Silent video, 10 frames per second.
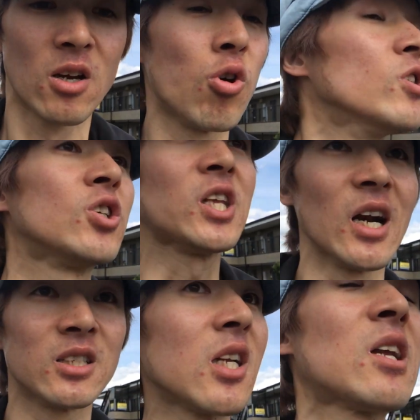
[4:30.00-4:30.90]
こいつ来たら
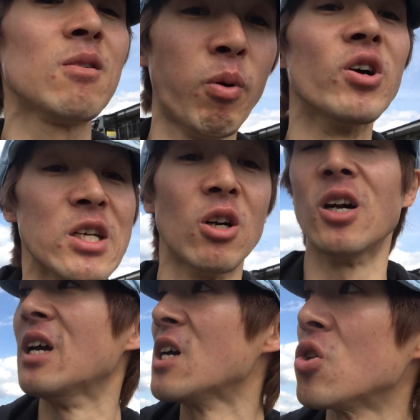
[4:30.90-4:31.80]
絶対妨害しろ
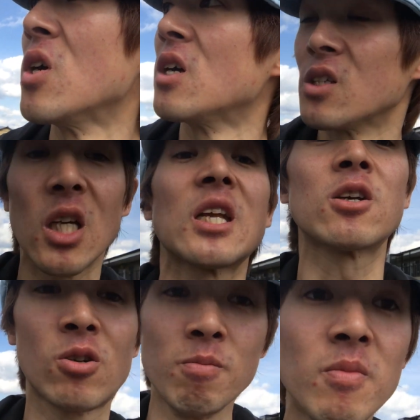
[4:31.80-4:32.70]
絶対
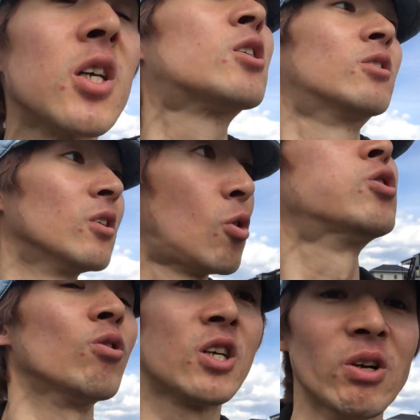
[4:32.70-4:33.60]
苦
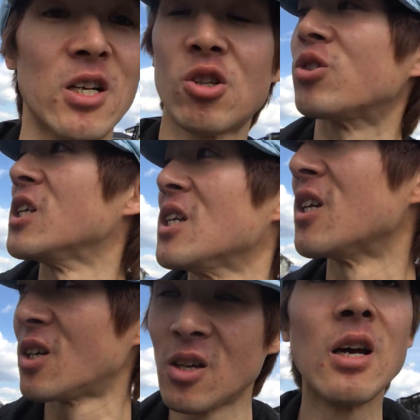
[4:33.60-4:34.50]
情聞くな直接
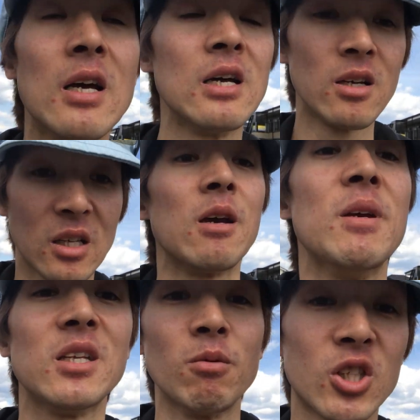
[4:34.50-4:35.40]
対
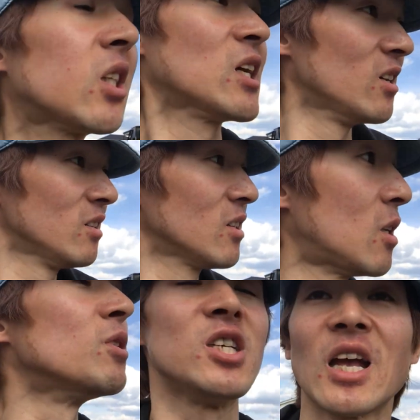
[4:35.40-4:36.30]
面でも絶対に
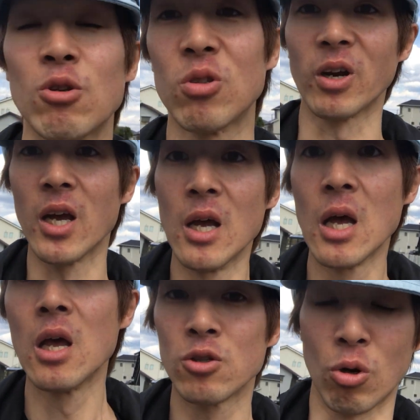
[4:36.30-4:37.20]
厳しい態度とれ
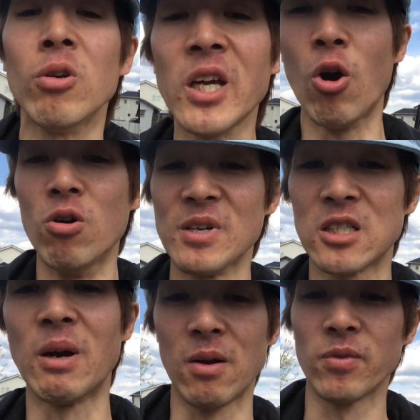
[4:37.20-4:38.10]
そういうことだよ大宮
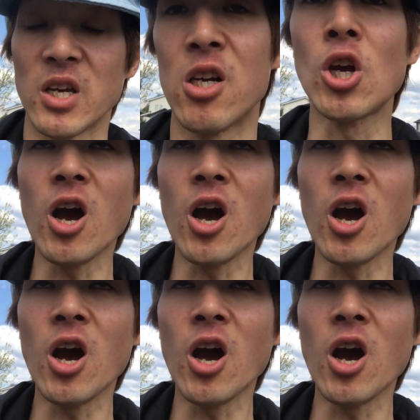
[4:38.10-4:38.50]
島駅